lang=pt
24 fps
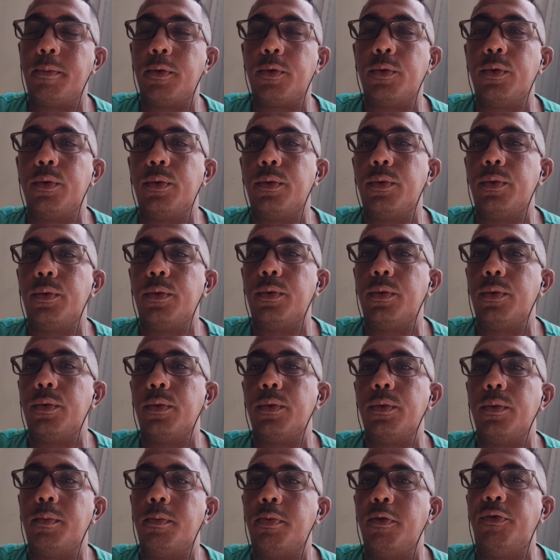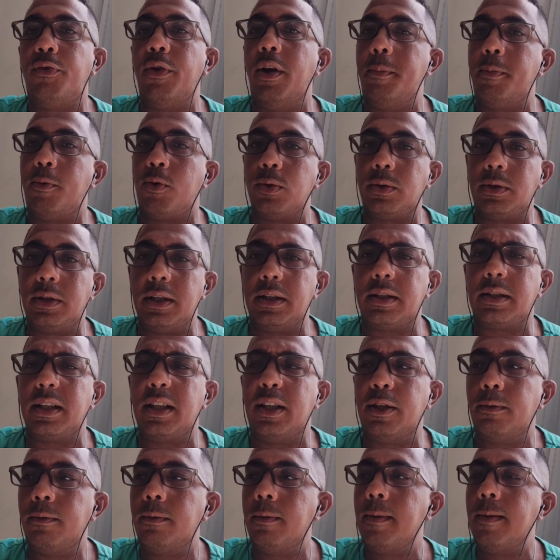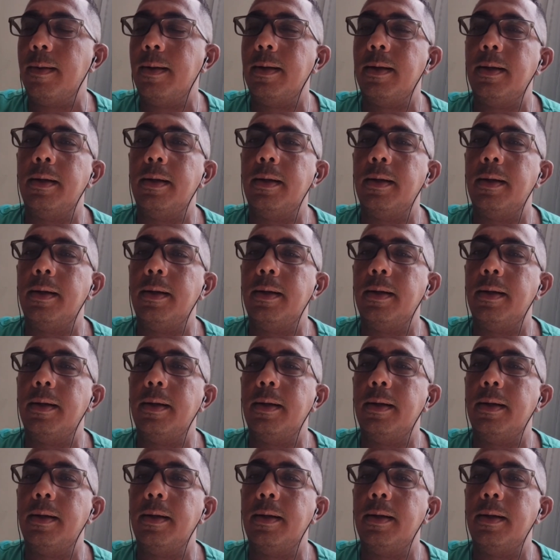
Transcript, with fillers: Para o Felipe Conceição,